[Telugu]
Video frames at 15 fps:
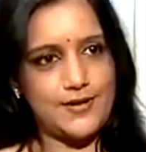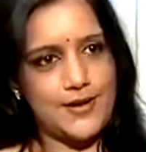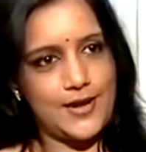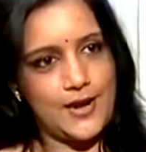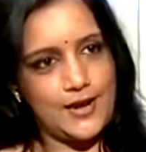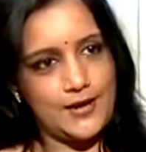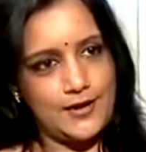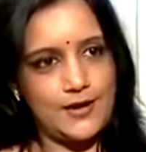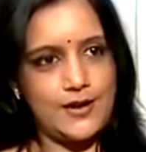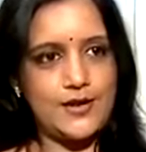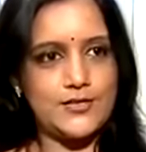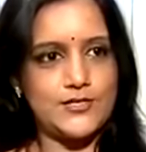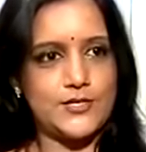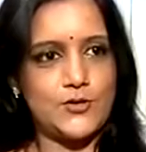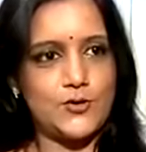ఎలా
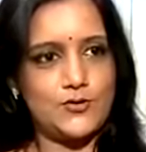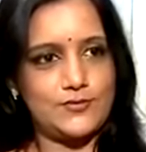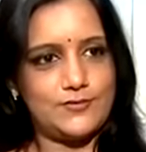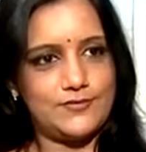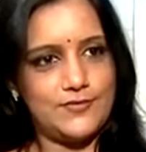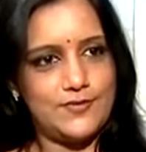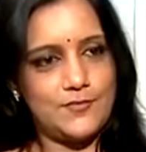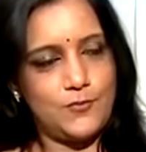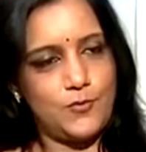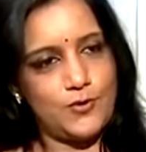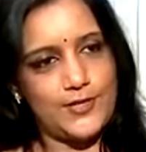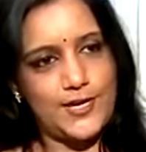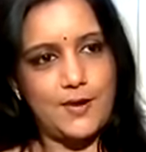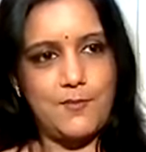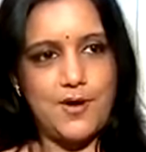నిర్ణయించిందో
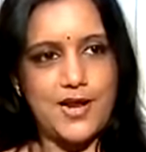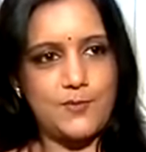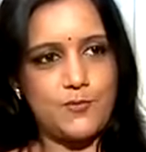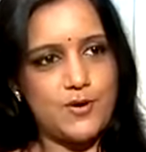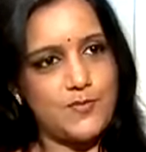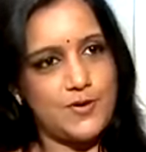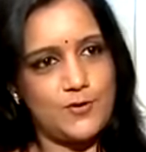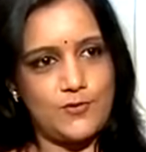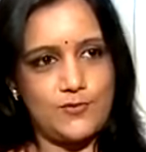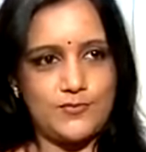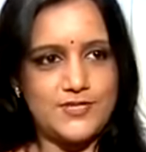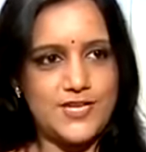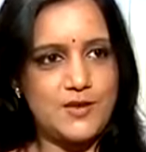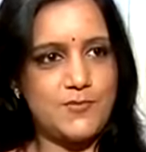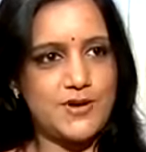పూర్తిగా మారిపోయి మీరు
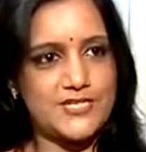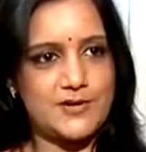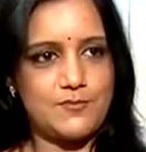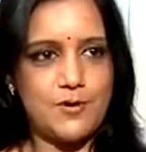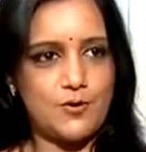సినీ పరిశ్రమలోకి